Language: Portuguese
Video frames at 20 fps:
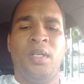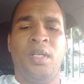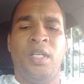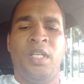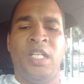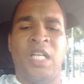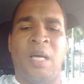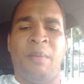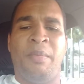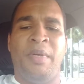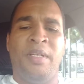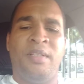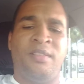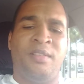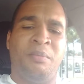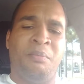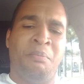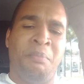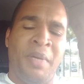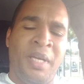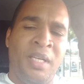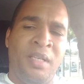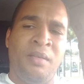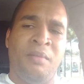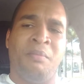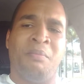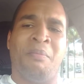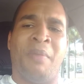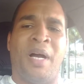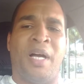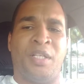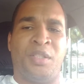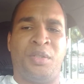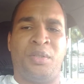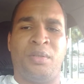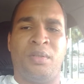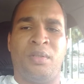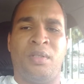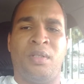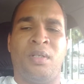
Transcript: e na mix bem baixo.